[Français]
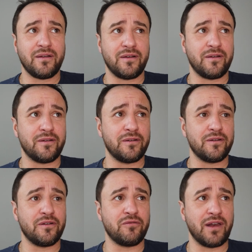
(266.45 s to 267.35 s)

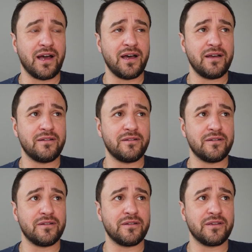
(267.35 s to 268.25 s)
Euh, voilà,
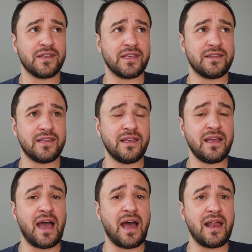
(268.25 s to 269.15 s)
euh, qui
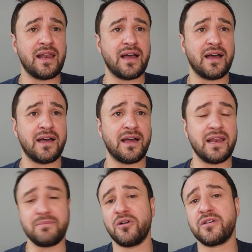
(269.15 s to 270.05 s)
était
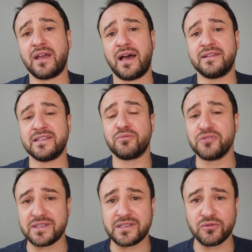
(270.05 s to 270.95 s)
à, l'époque à, à
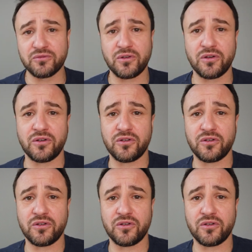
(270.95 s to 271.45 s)
disposition